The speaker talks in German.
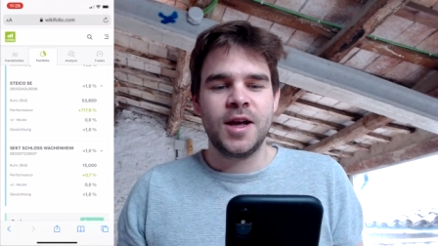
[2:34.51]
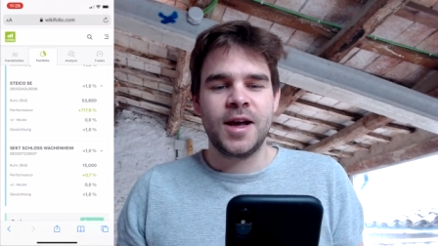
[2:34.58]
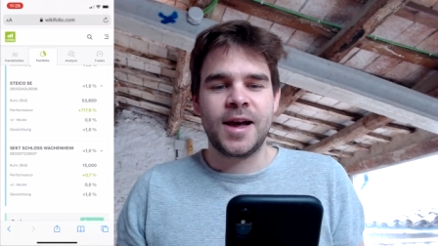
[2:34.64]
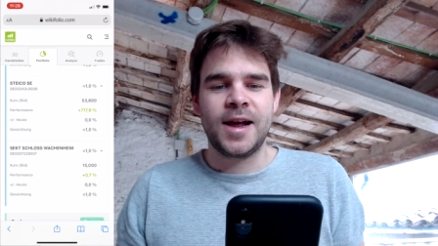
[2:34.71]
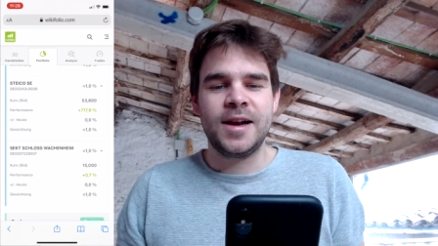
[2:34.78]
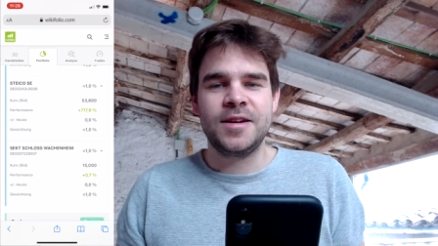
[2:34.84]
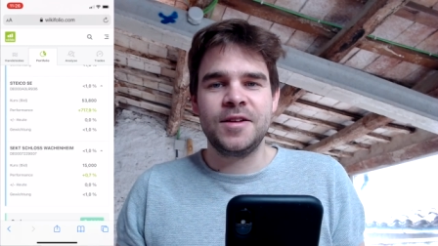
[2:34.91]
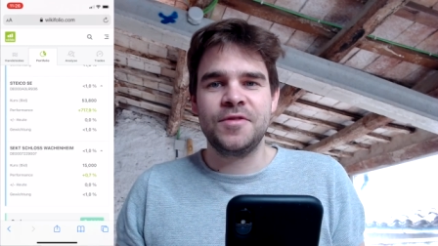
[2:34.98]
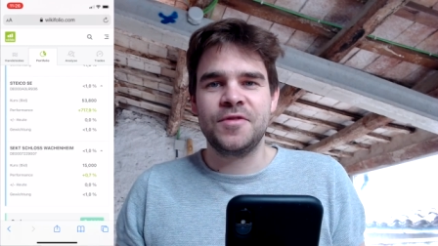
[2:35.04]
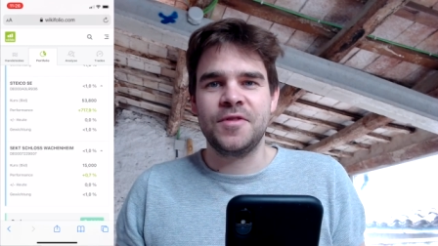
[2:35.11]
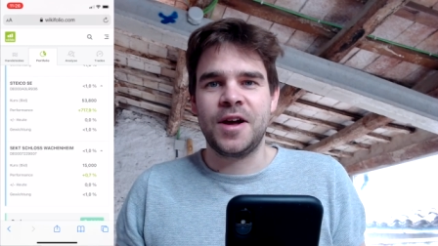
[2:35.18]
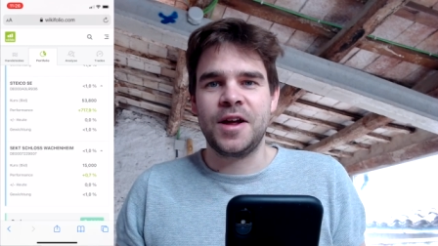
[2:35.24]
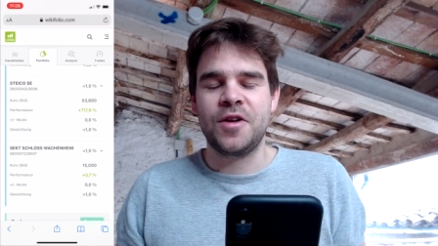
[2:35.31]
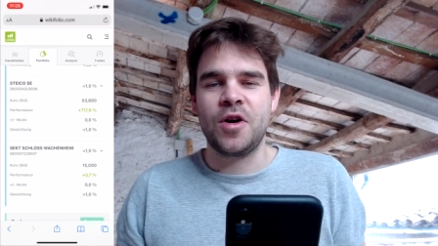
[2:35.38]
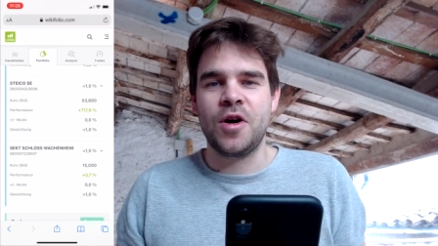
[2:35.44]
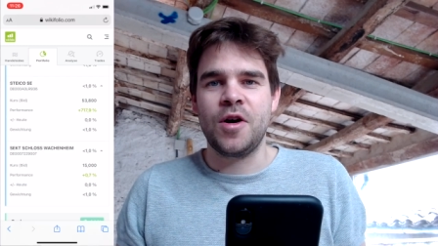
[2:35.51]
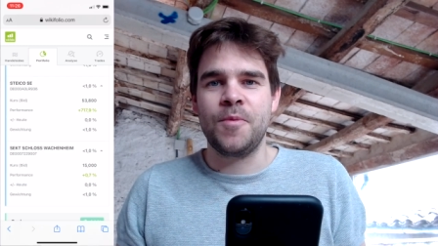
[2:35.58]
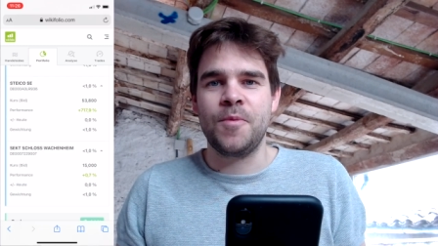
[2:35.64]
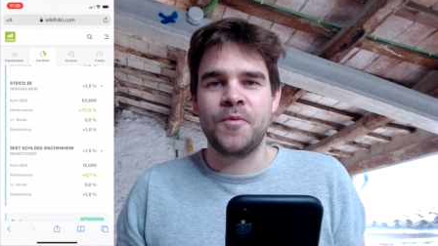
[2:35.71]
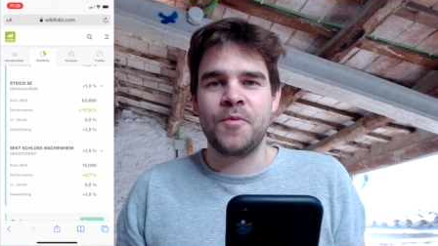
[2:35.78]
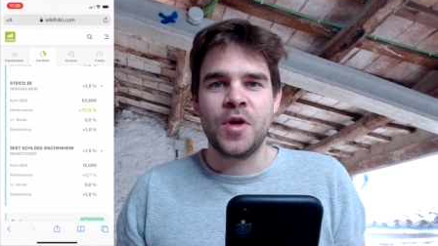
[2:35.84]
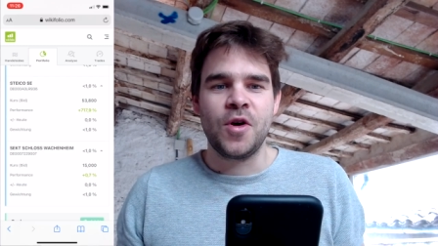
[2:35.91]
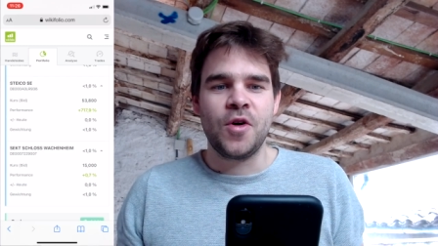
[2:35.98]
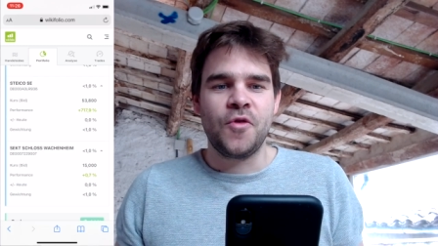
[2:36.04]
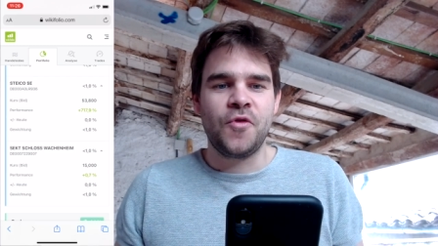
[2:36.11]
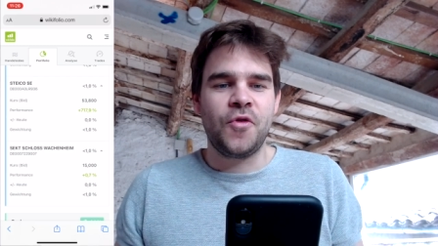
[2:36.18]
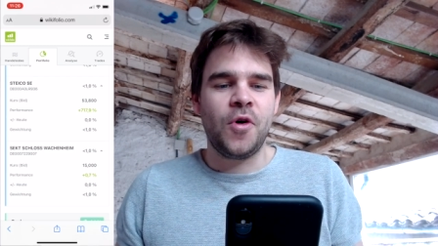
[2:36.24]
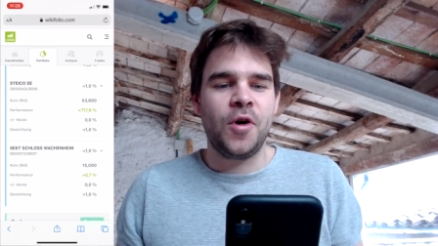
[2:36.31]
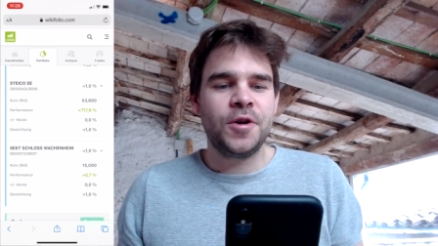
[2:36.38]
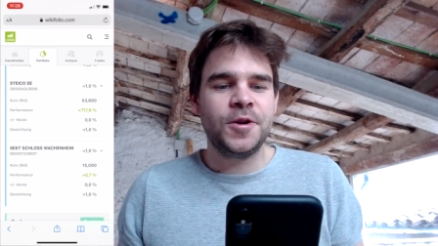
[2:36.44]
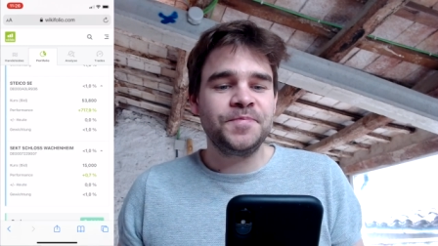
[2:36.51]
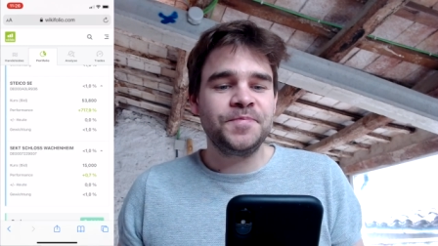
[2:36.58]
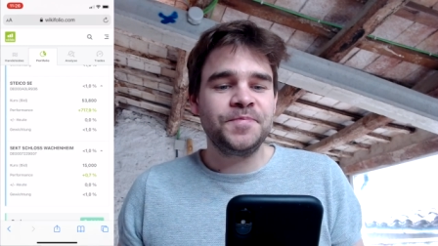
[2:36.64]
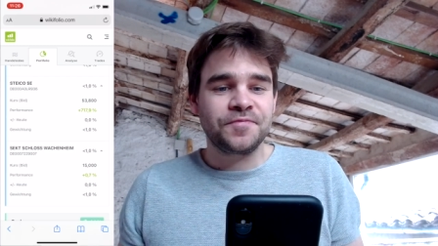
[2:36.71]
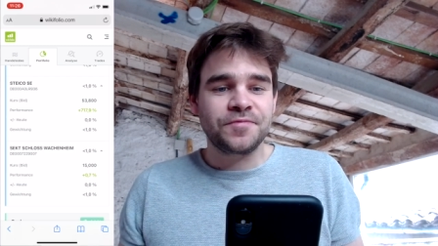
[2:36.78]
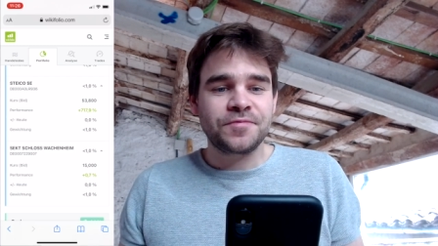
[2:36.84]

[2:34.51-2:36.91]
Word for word: relativ weit ähm, vorne.